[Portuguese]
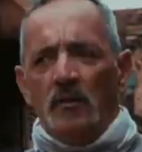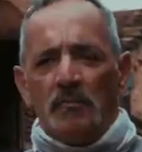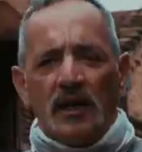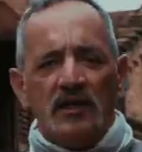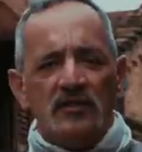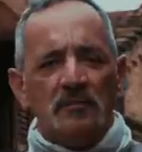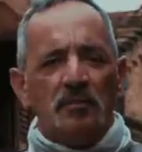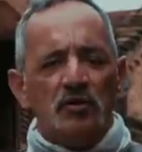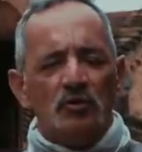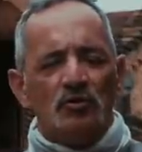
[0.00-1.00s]
Para que tipo
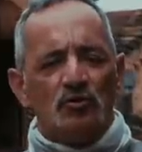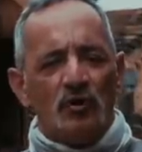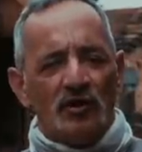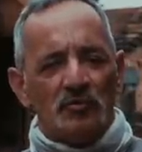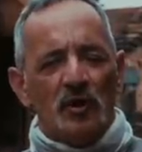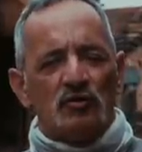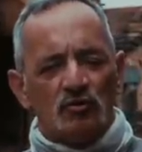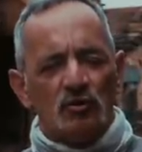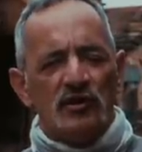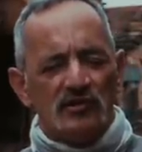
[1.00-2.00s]
de uso as motos
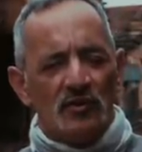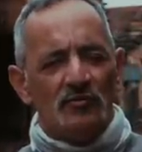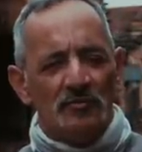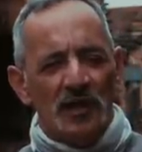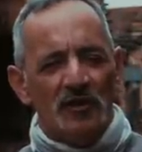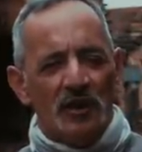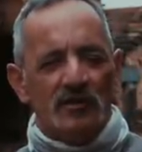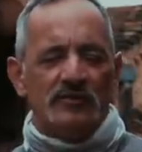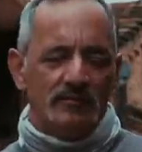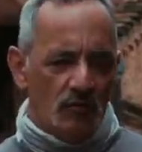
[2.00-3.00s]
touring são
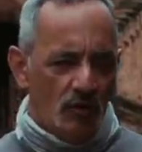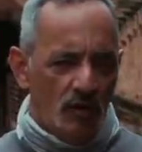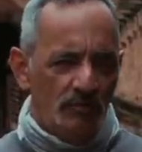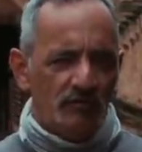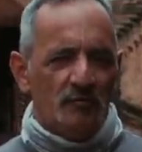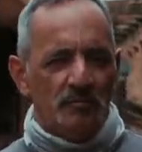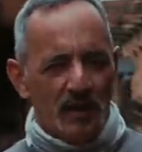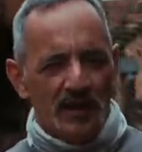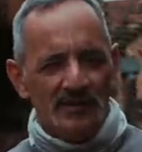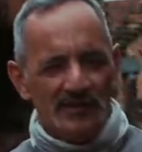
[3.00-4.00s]
melhores? Óbvio,
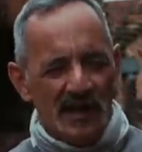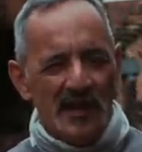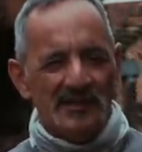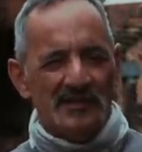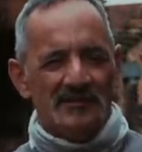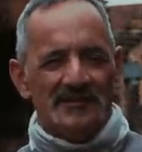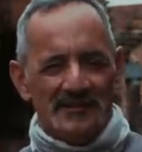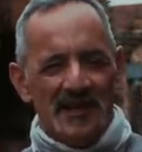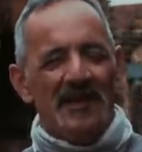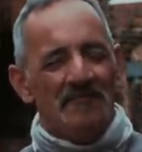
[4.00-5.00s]
para a estrada,
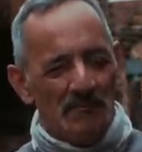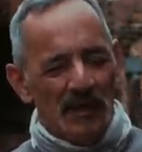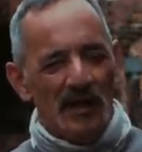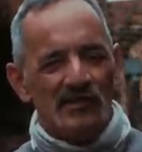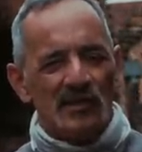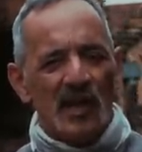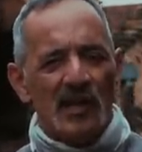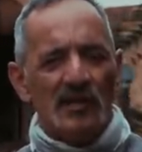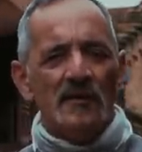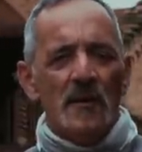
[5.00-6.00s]
né? Pegar a estrada.